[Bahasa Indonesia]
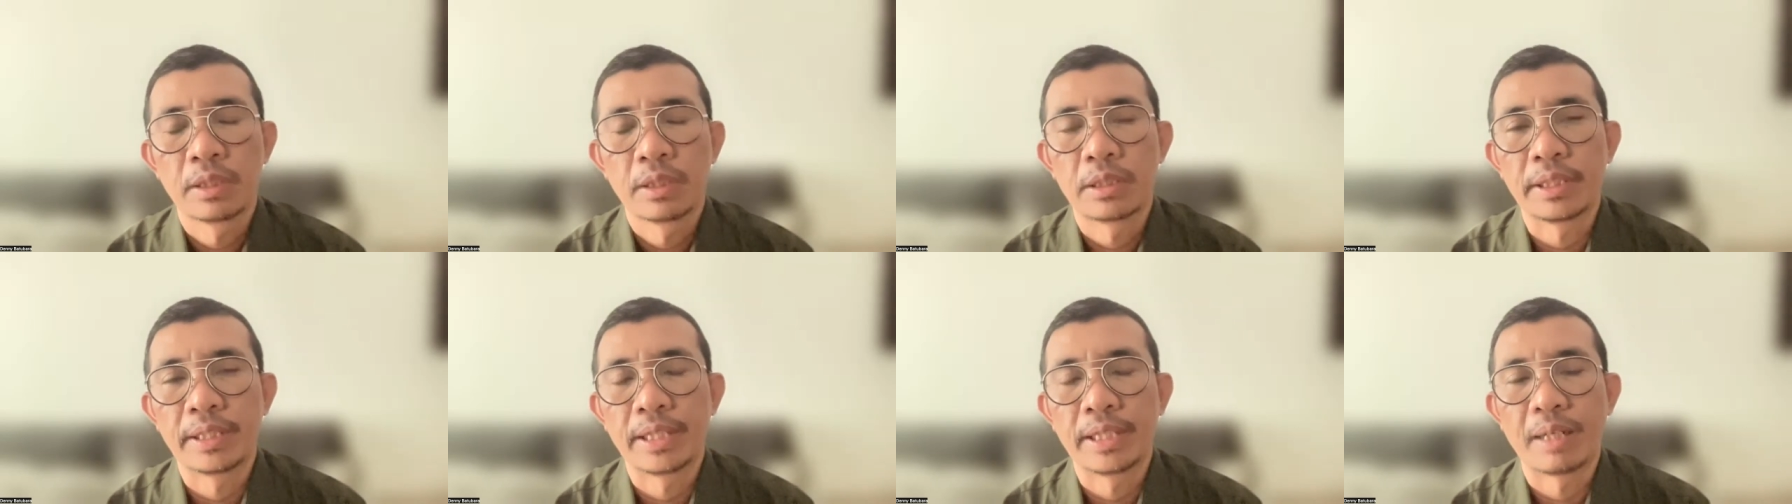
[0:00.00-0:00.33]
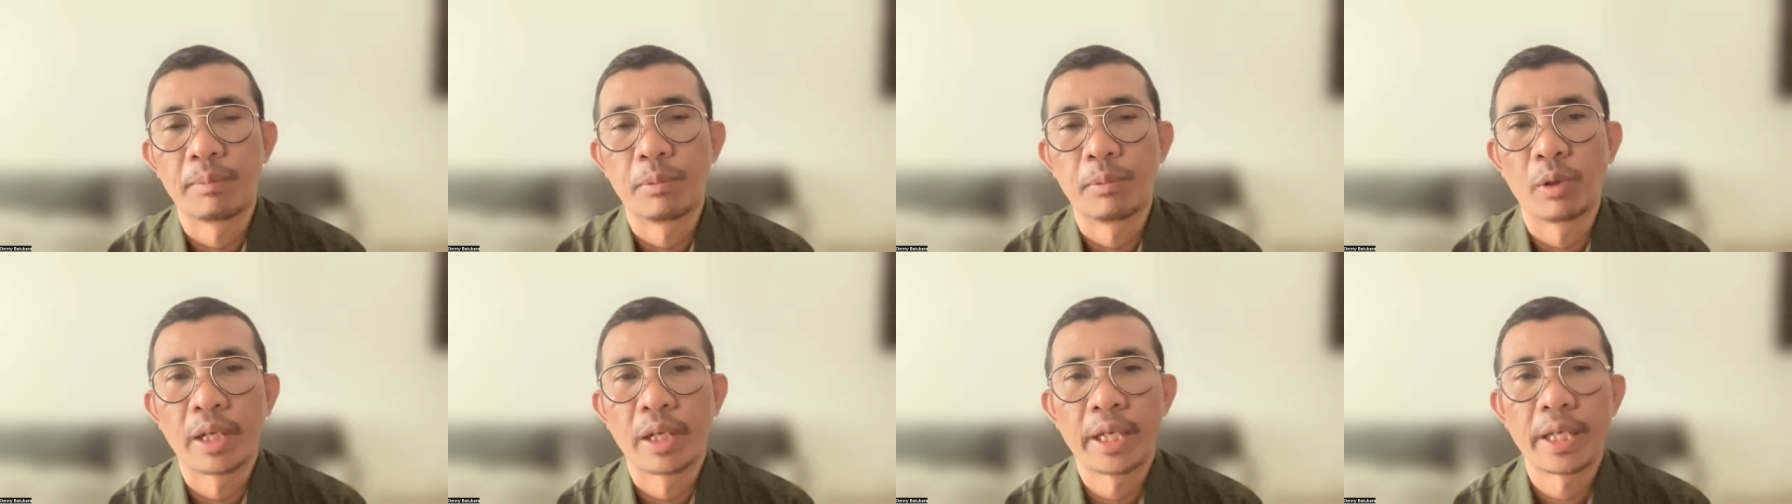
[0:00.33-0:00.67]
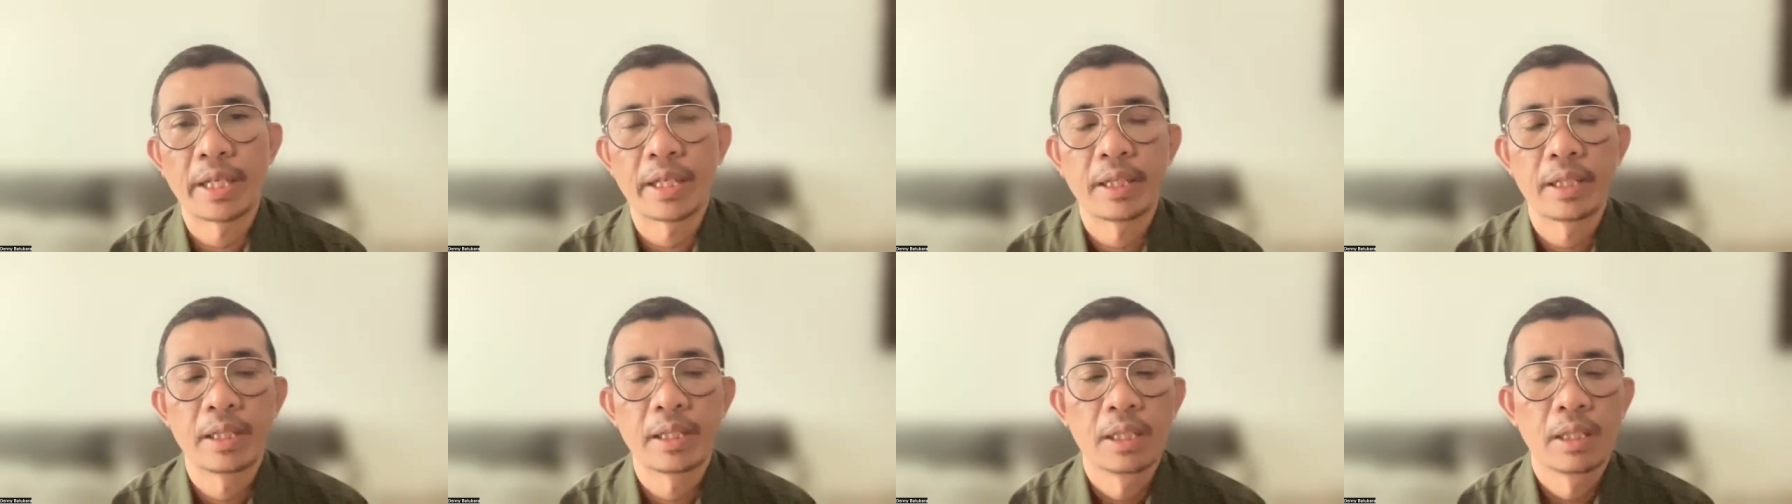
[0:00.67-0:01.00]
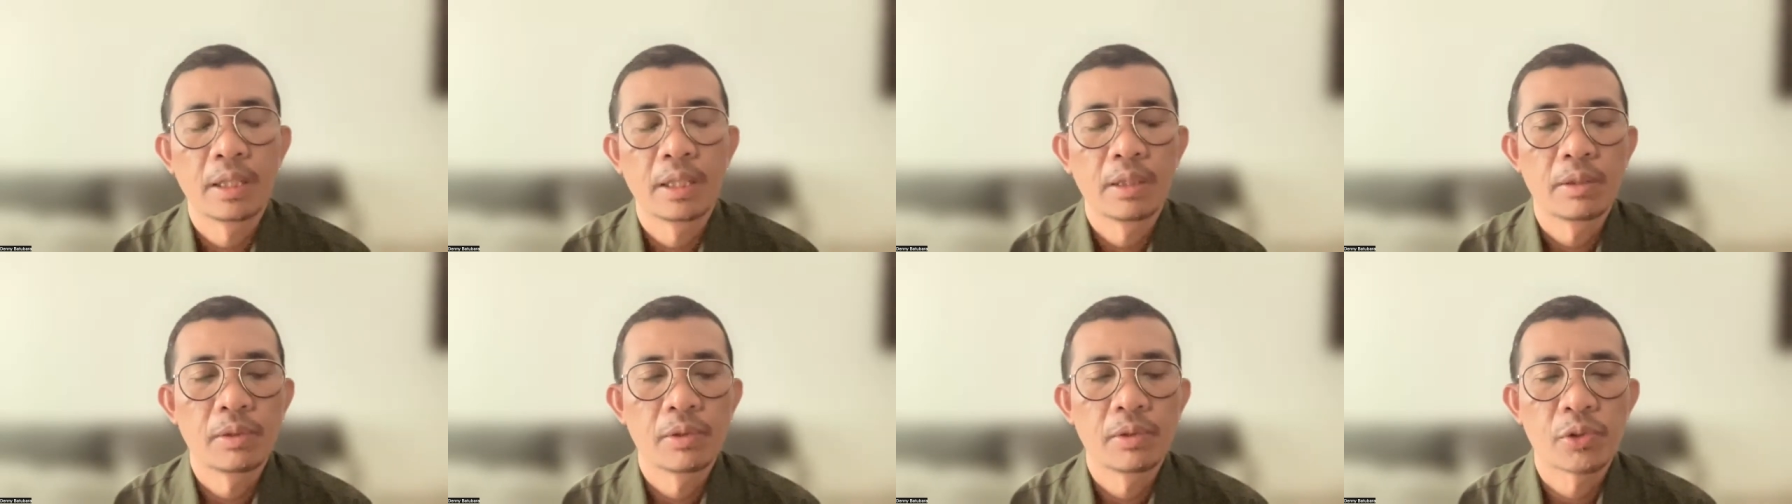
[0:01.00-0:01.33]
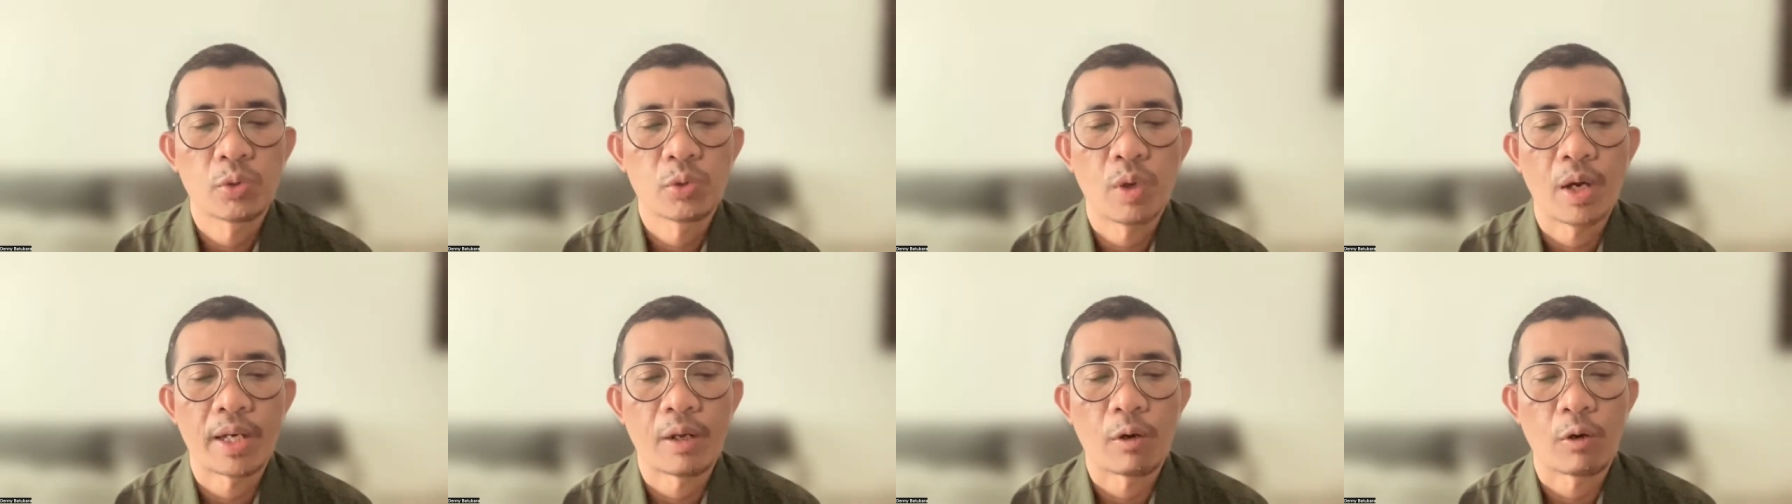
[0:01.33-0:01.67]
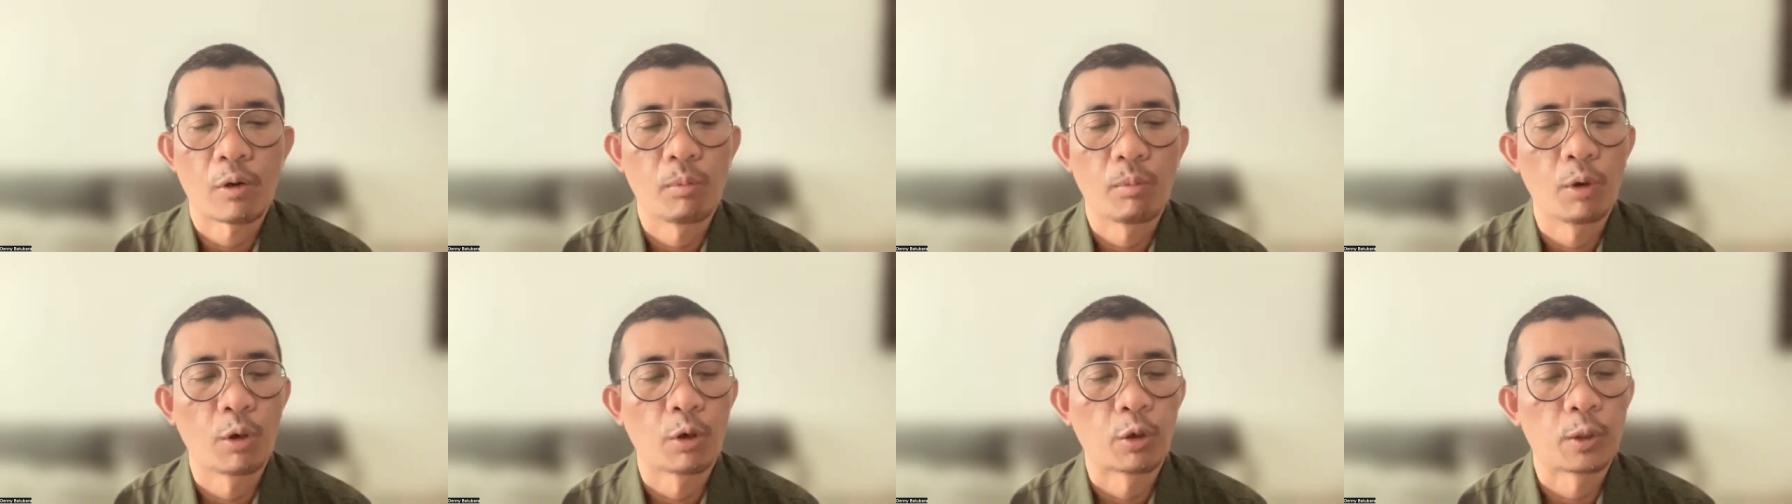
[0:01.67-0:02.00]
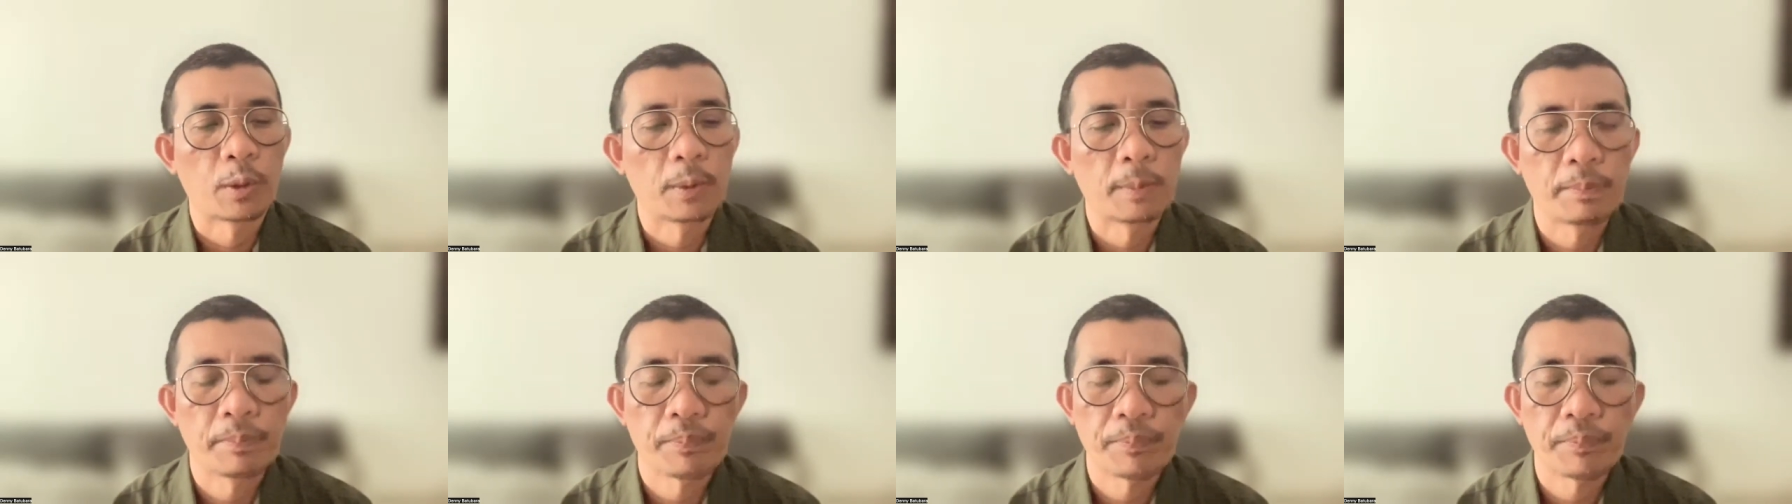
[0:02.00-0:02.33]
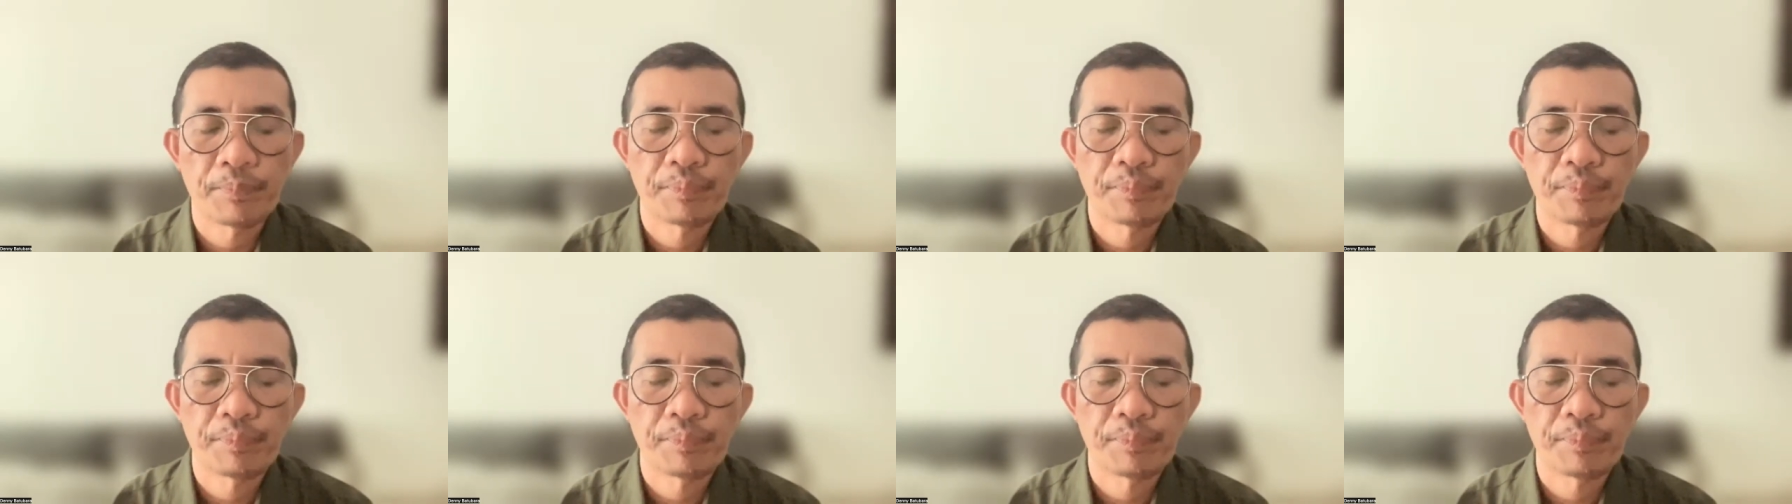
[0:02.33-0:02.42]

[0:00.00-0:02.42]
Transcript: tidak boleh suara robot.